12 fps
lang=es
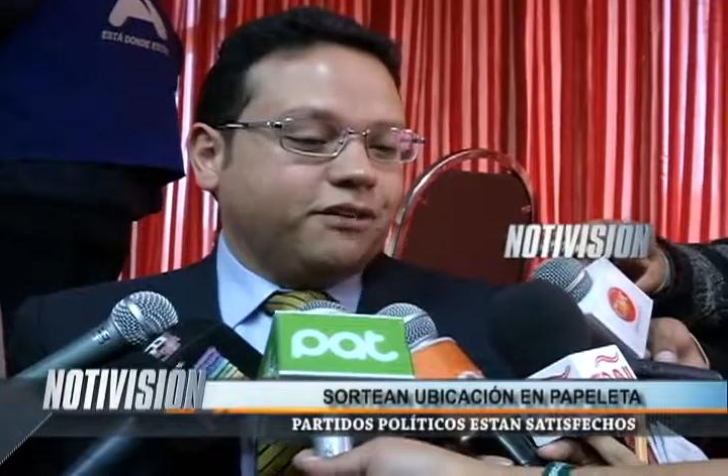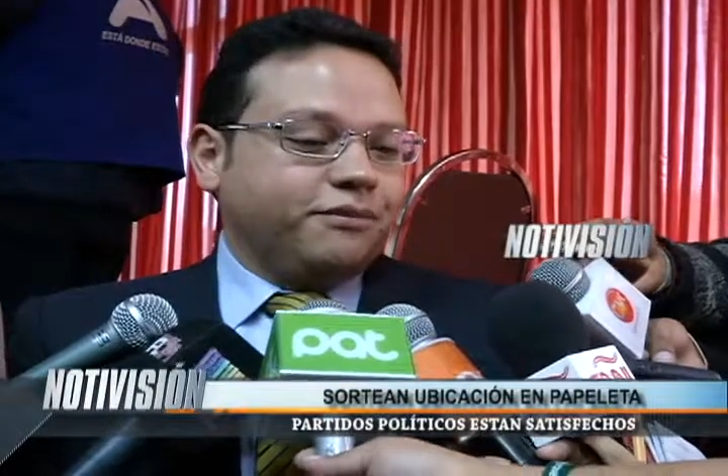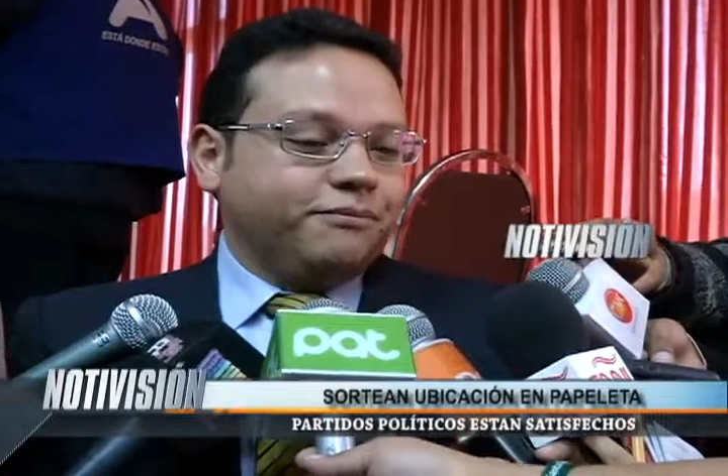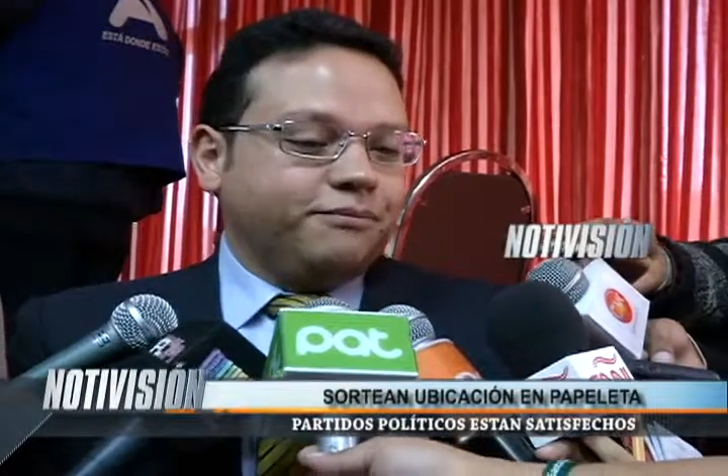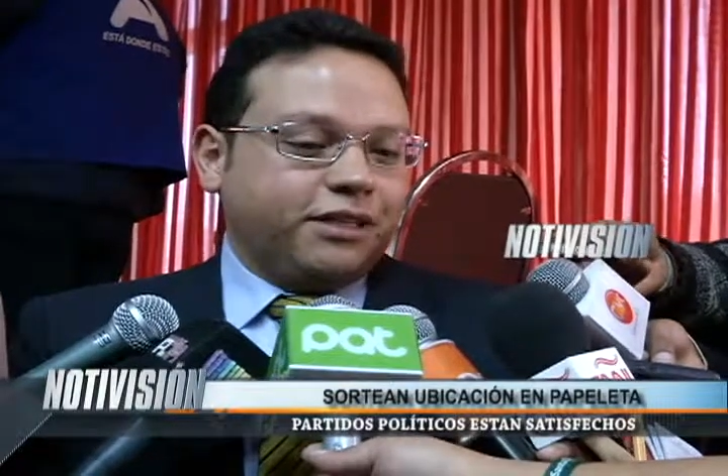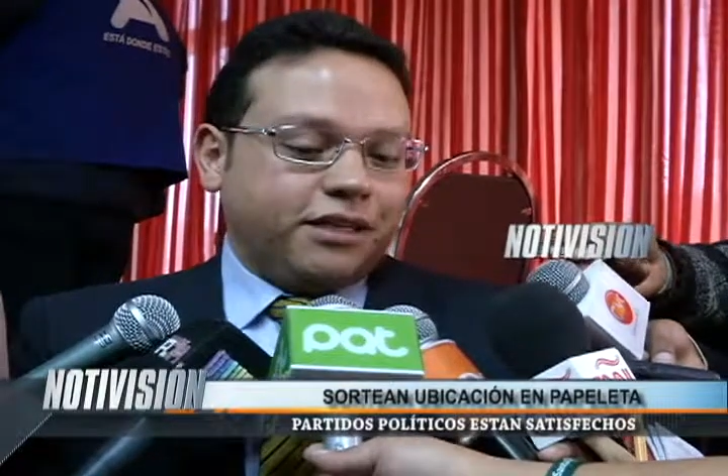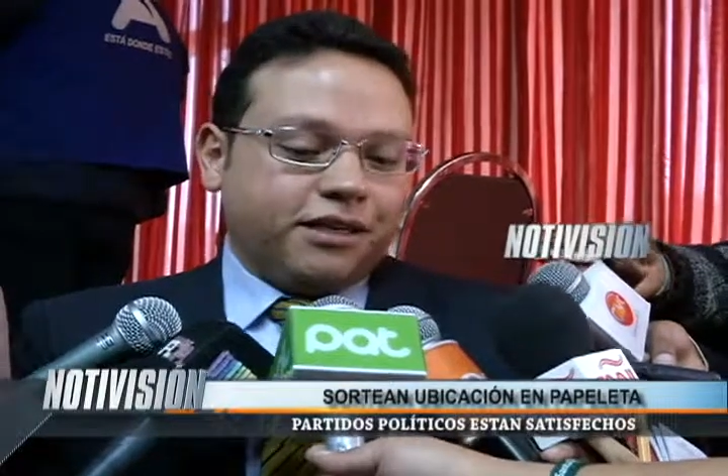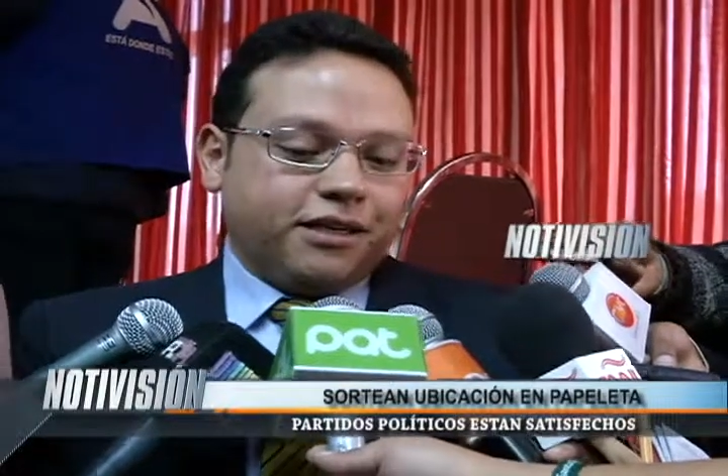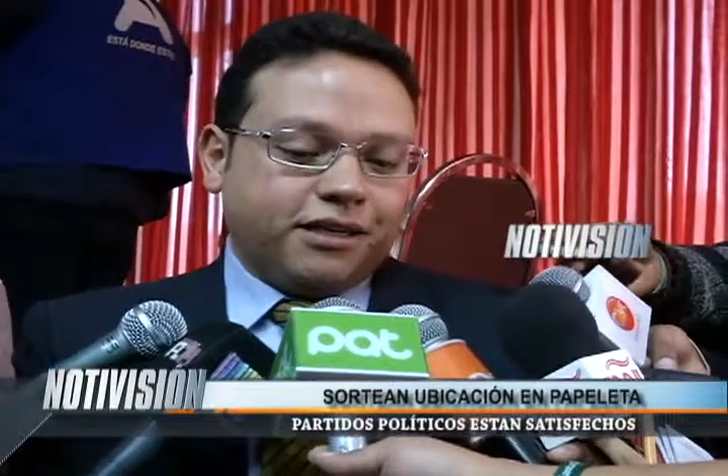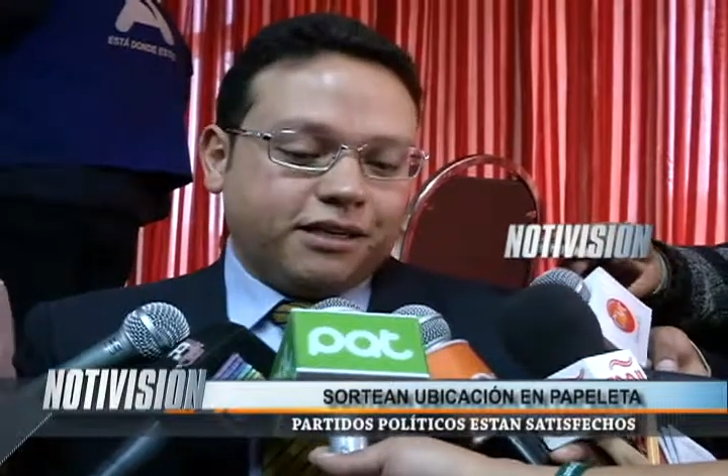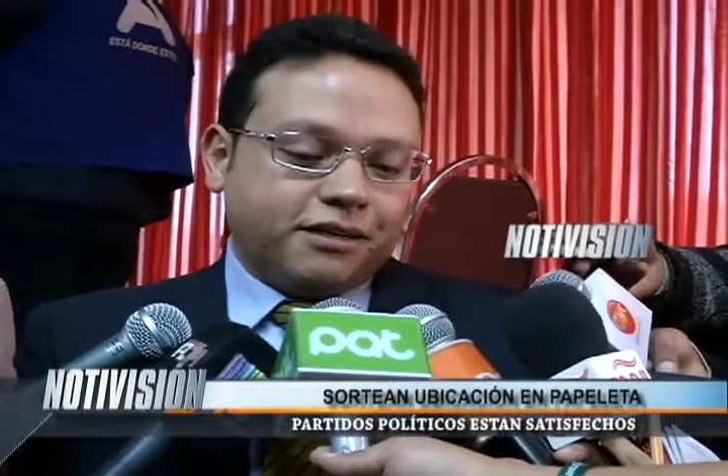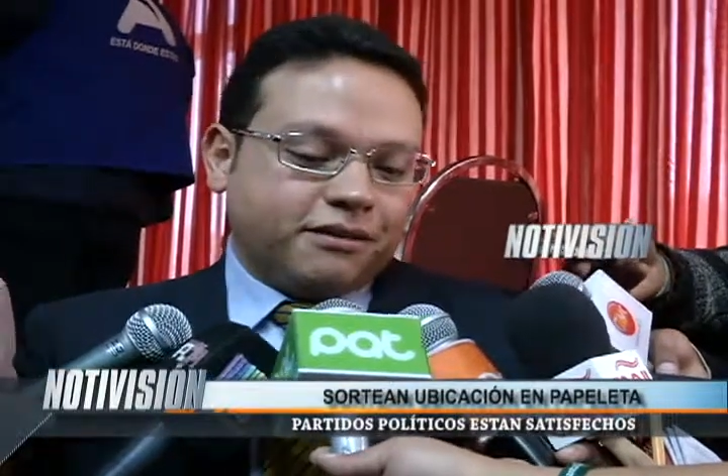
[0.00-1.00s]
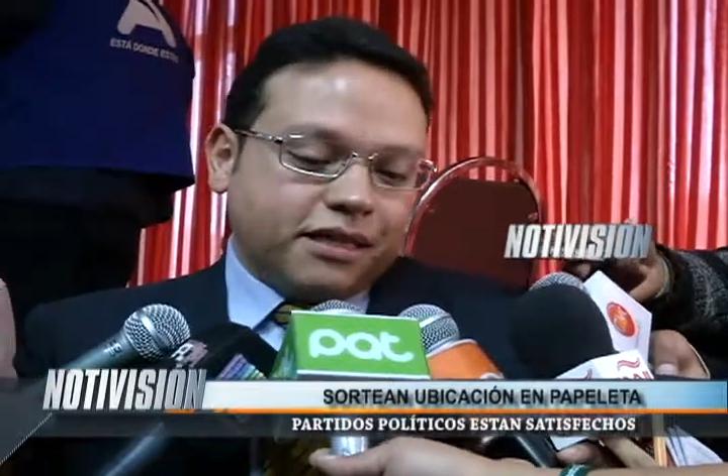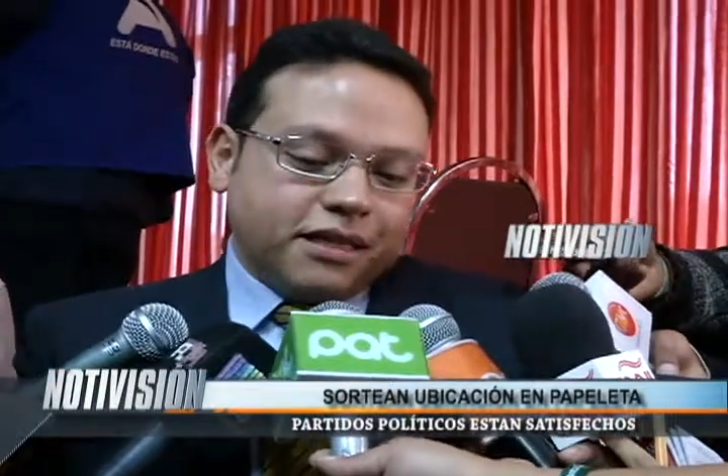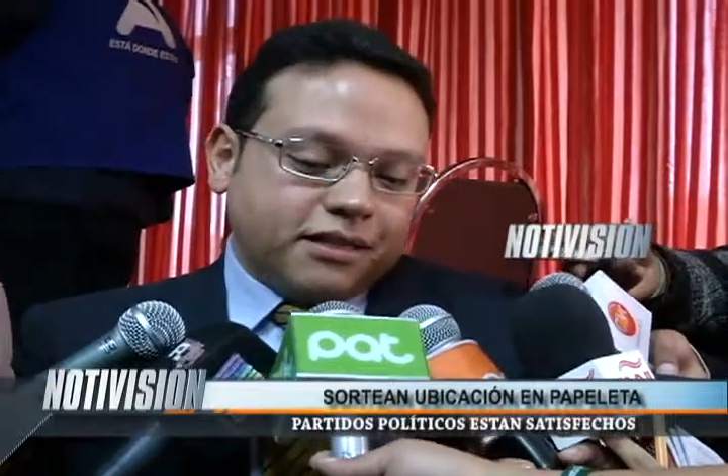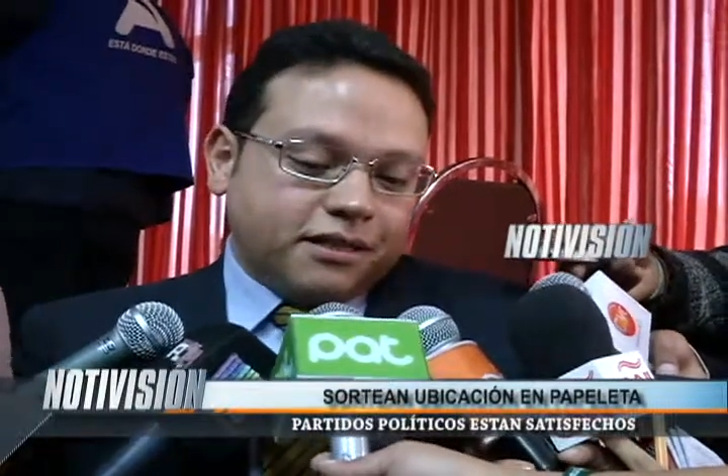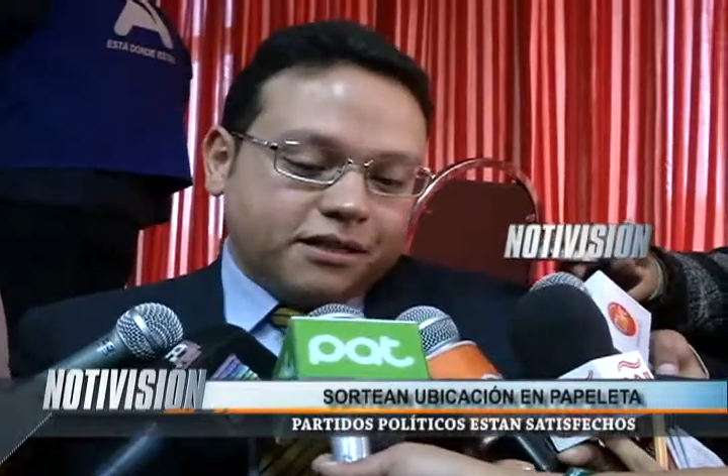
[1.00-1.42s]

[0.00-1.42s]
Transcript: ¿no? Eh, es